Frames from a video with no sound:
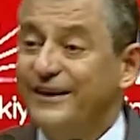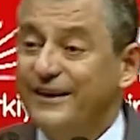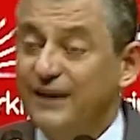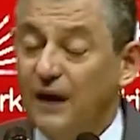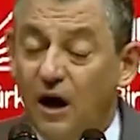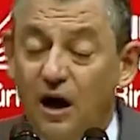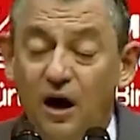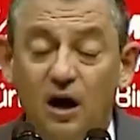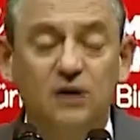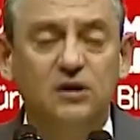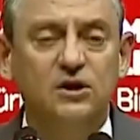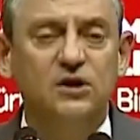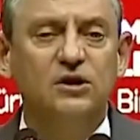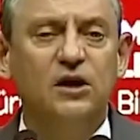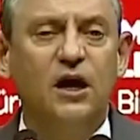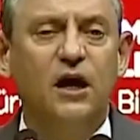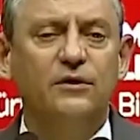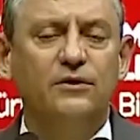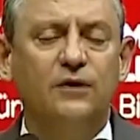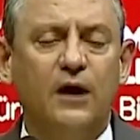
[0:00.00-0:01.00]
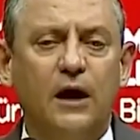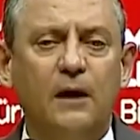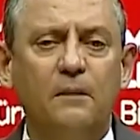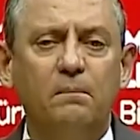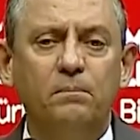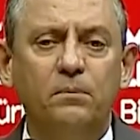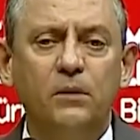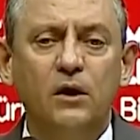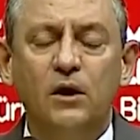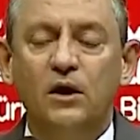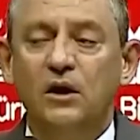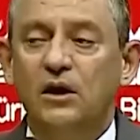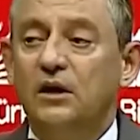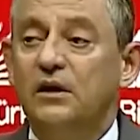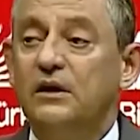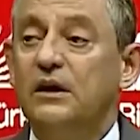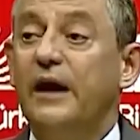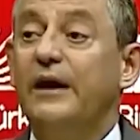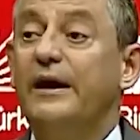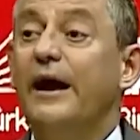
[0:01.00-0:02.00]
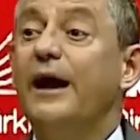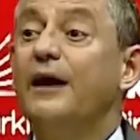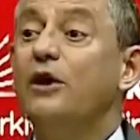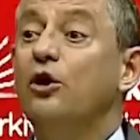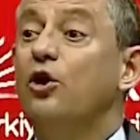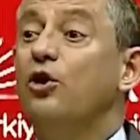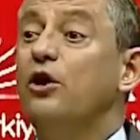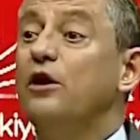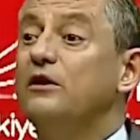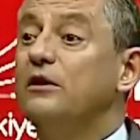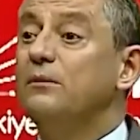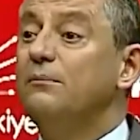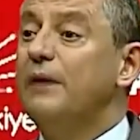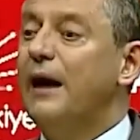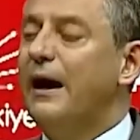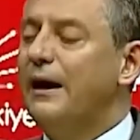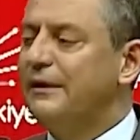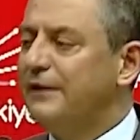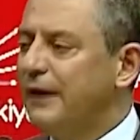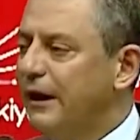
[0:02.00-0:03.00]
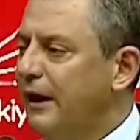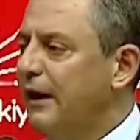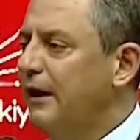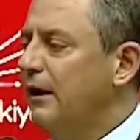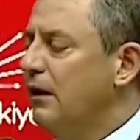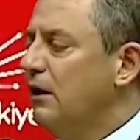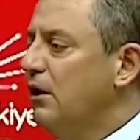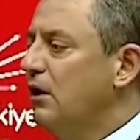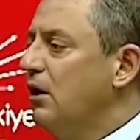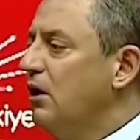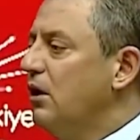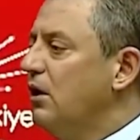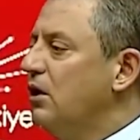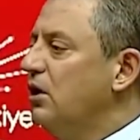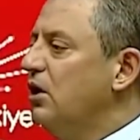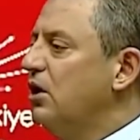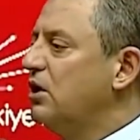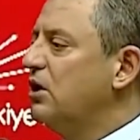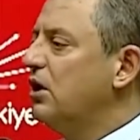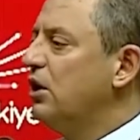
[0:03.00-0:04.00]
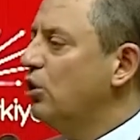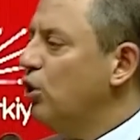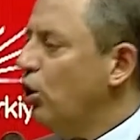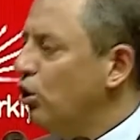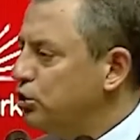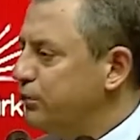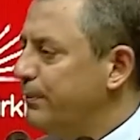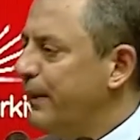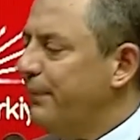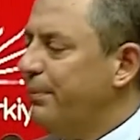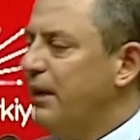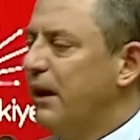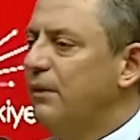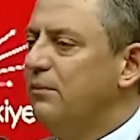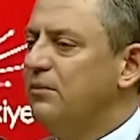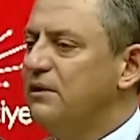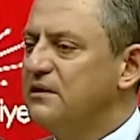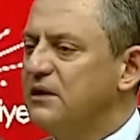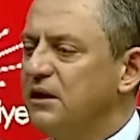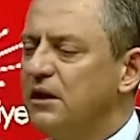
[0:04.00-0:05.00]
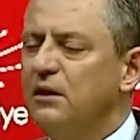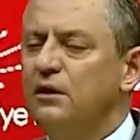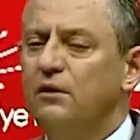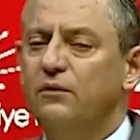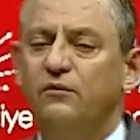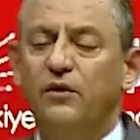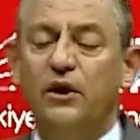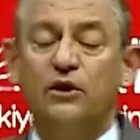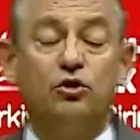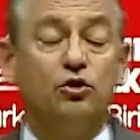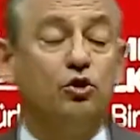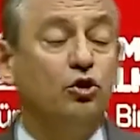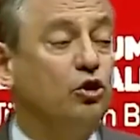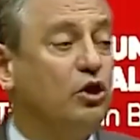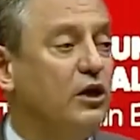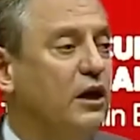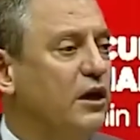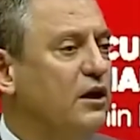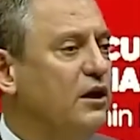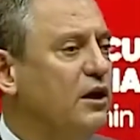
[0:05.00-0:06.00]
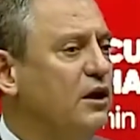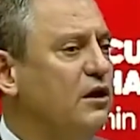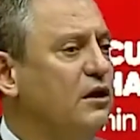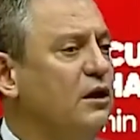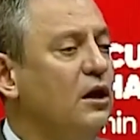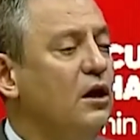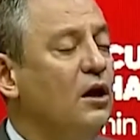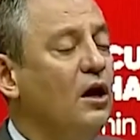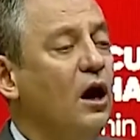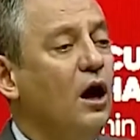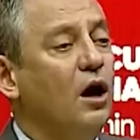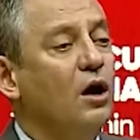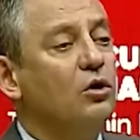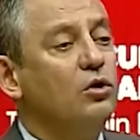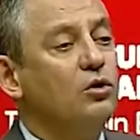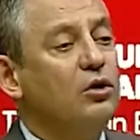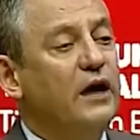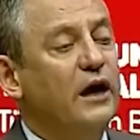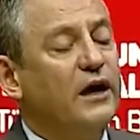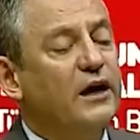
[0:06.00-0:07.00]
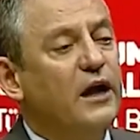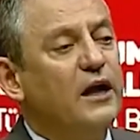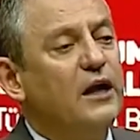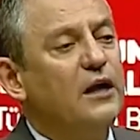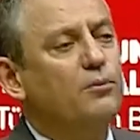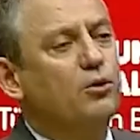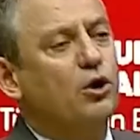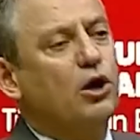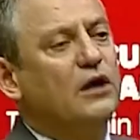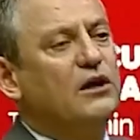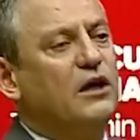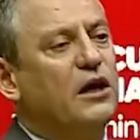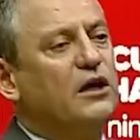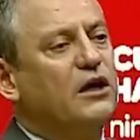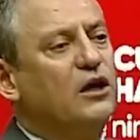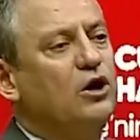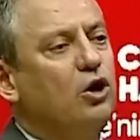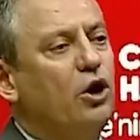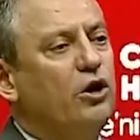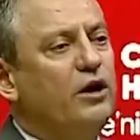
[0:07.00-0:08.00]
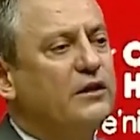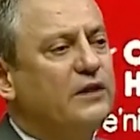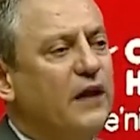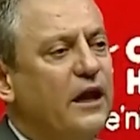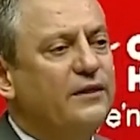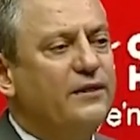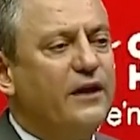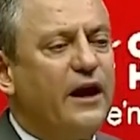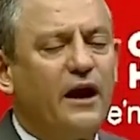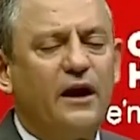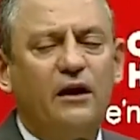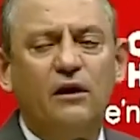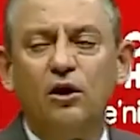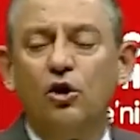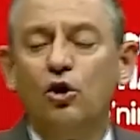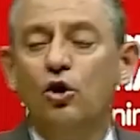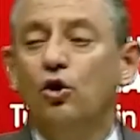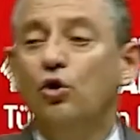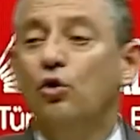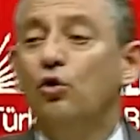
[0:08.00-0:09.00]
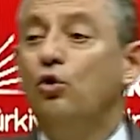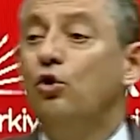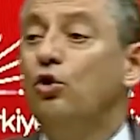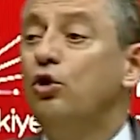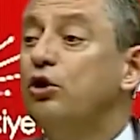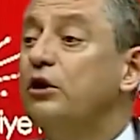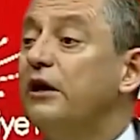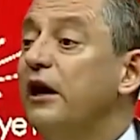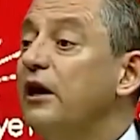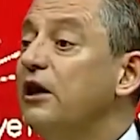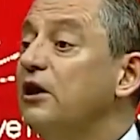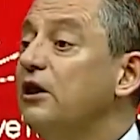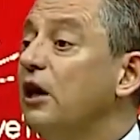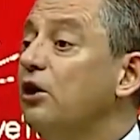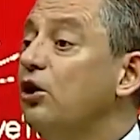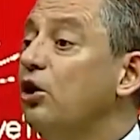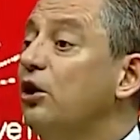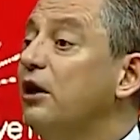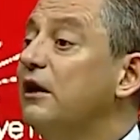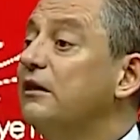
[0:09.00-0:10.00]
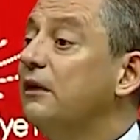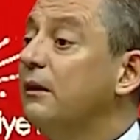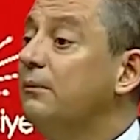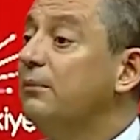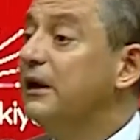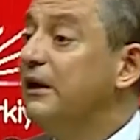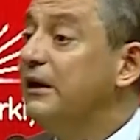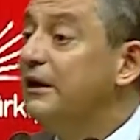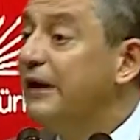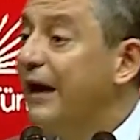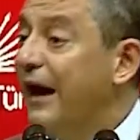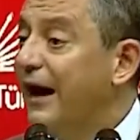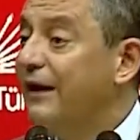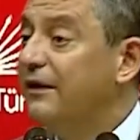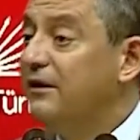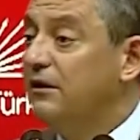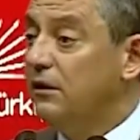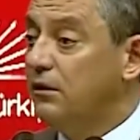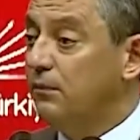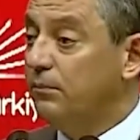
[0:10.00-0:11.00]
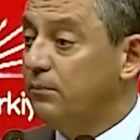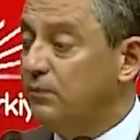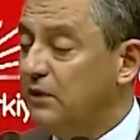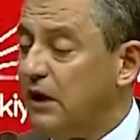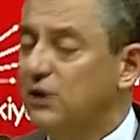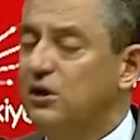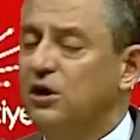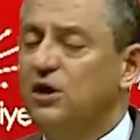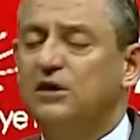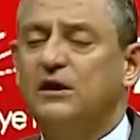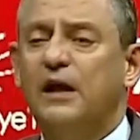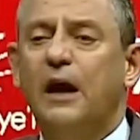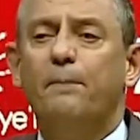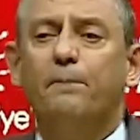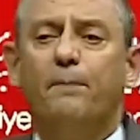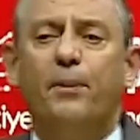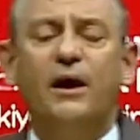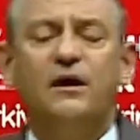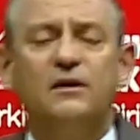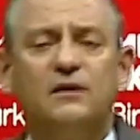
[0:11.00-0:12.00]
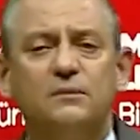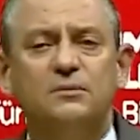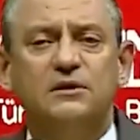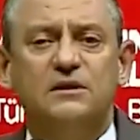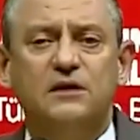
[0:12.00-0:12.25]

ardından da yerel yönetimlerde iki göz bebeğimizin ve Türkiye'nin yereli bu kadar iyi yönetenler ülkeyi de yönetebilirler dedirten partimiz